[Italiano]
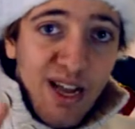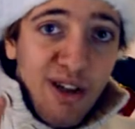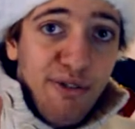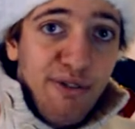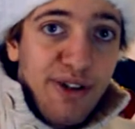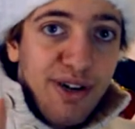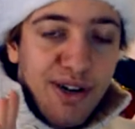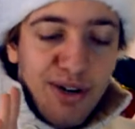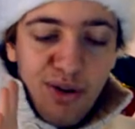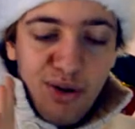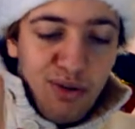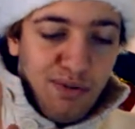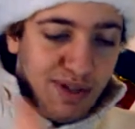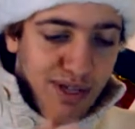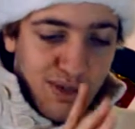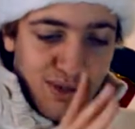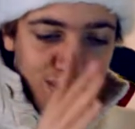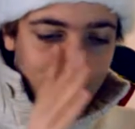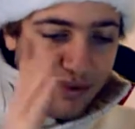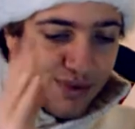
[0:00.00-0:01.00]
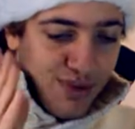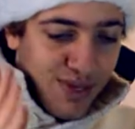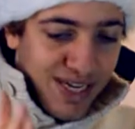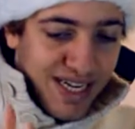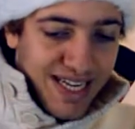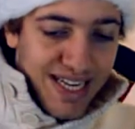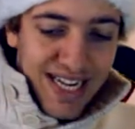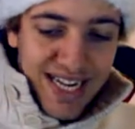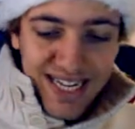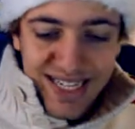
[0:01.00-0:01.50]
fino al 91
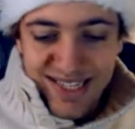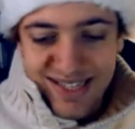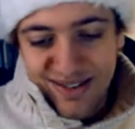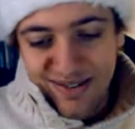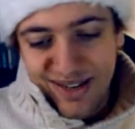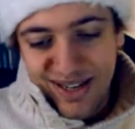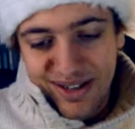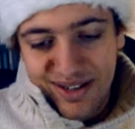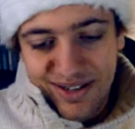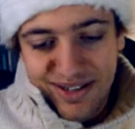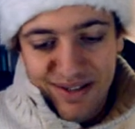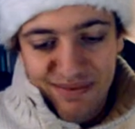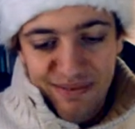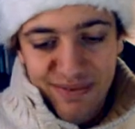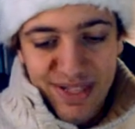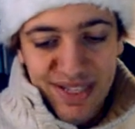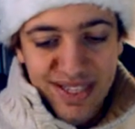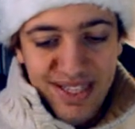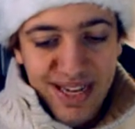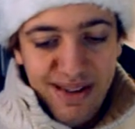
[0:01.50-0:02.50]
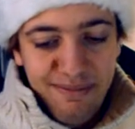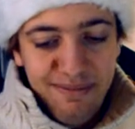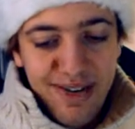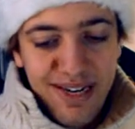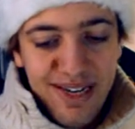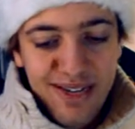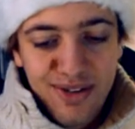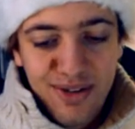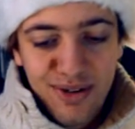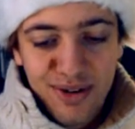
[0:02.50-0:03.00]
ragazzi una cosa
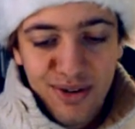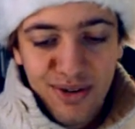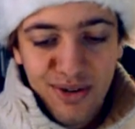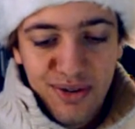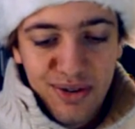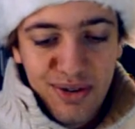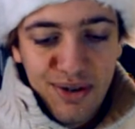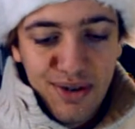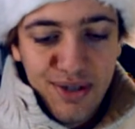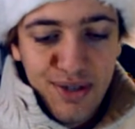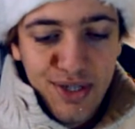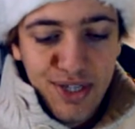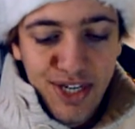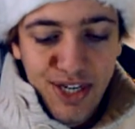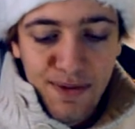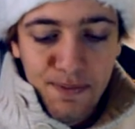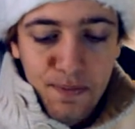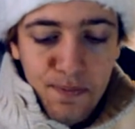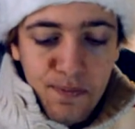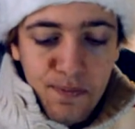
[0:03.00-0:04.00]
impensabile al giorno d'oggi